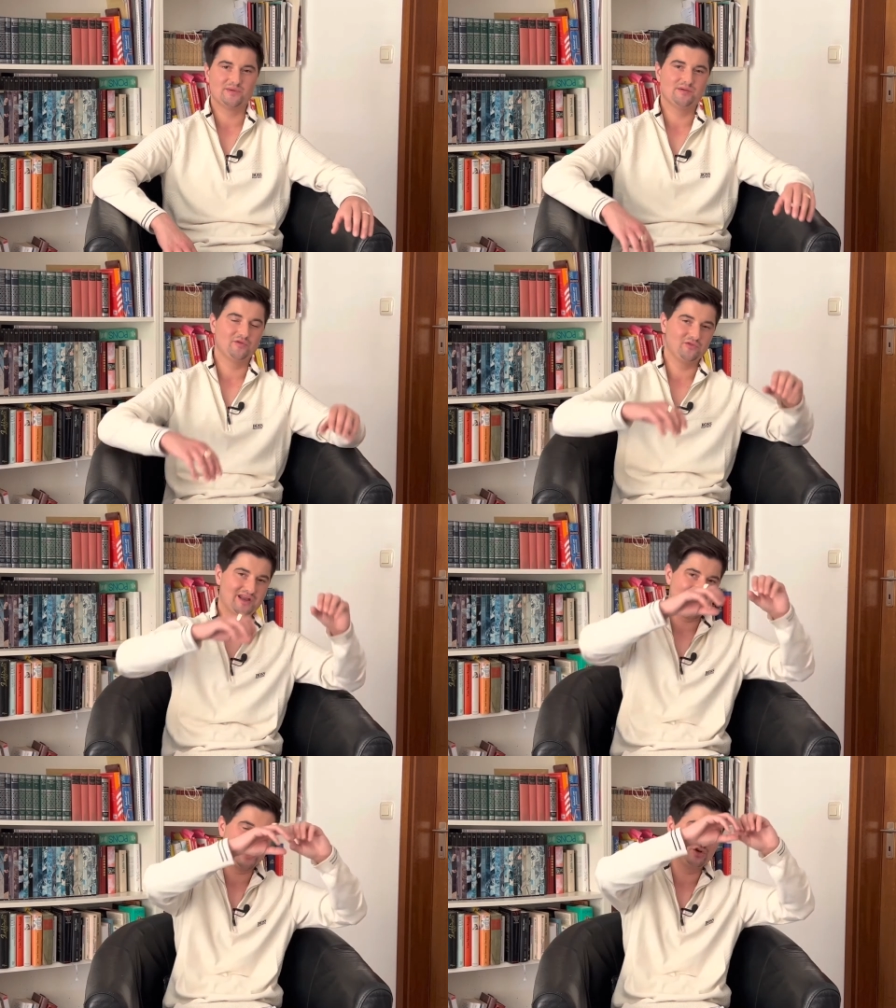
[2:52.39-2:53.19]
Ich habe immer so
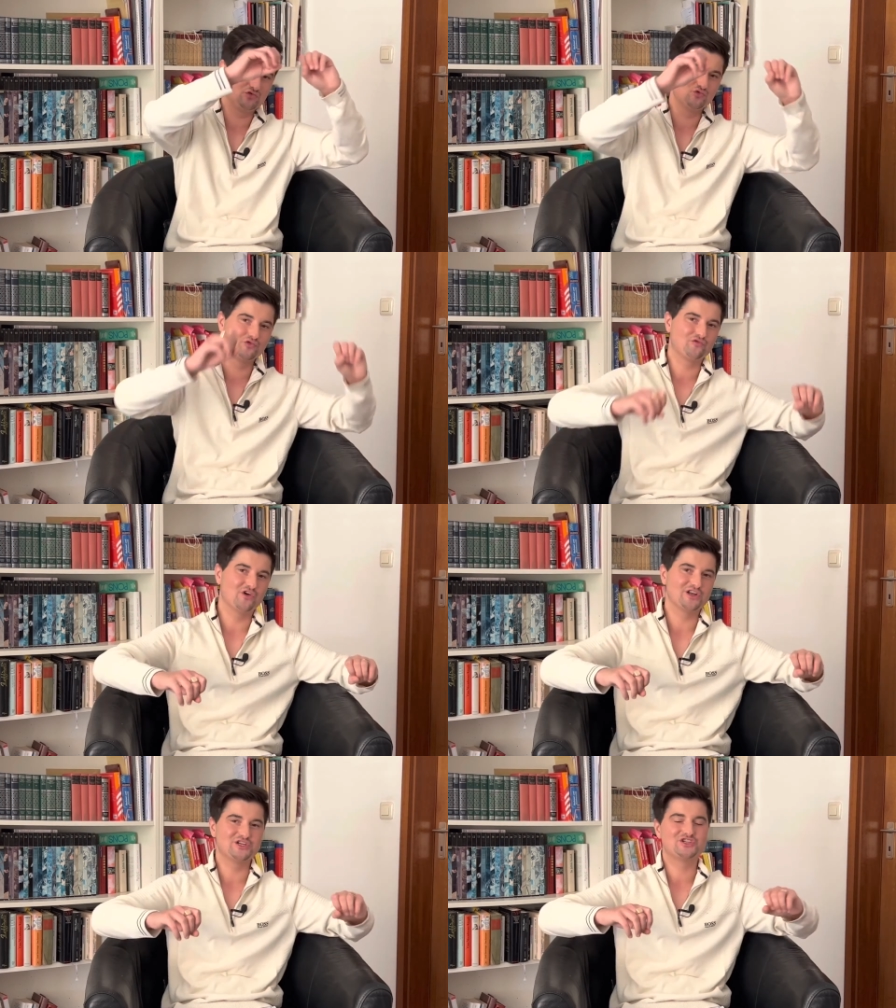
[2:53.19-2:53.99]
ein Handtuch
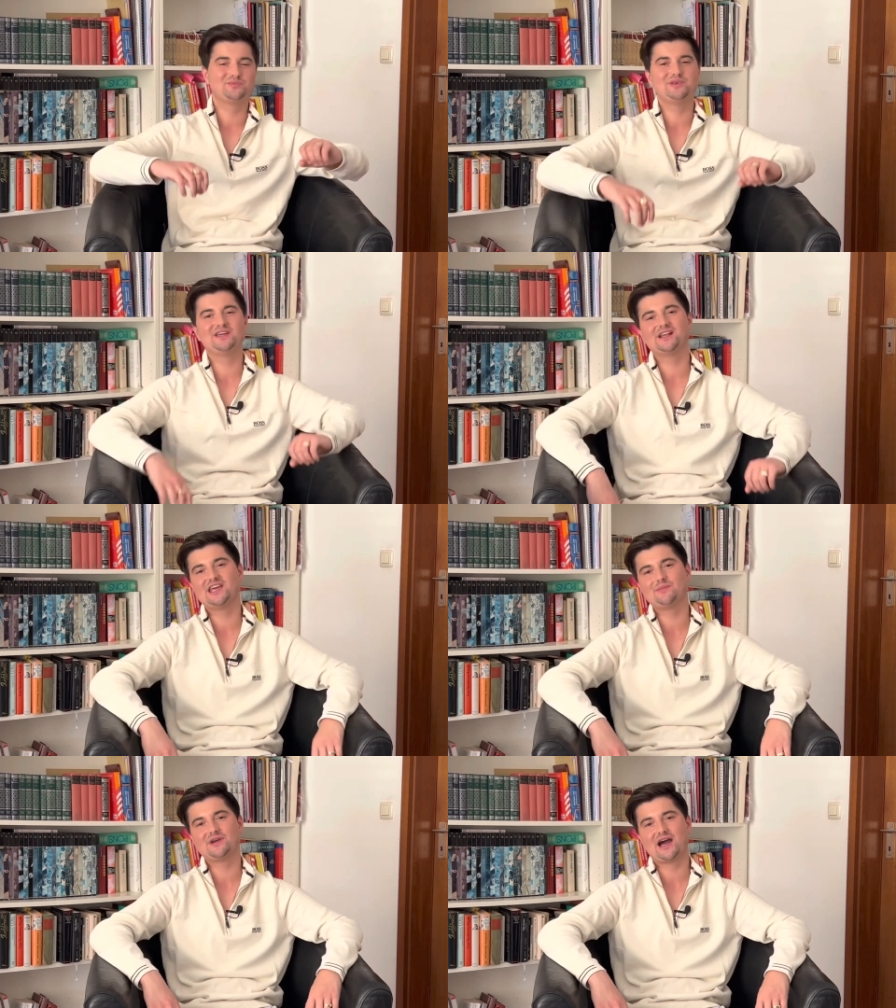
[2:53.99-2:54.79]
vor den Spiegel
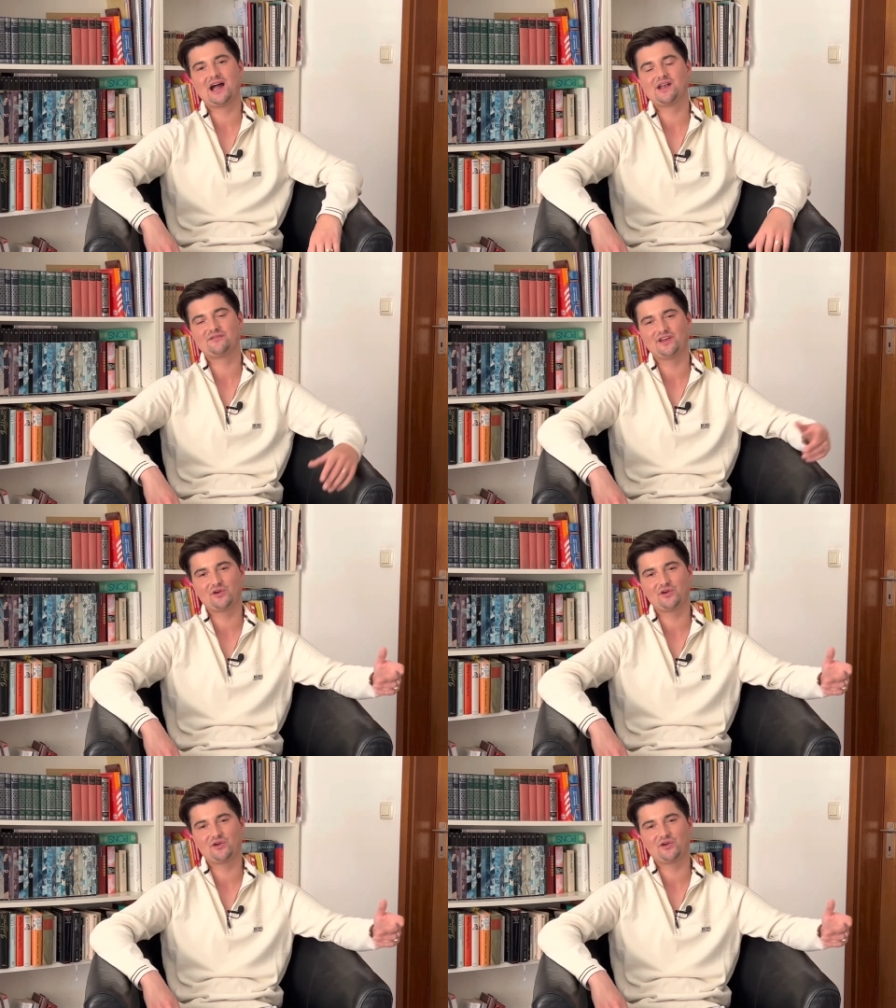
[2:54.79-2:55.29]
eben gehalten,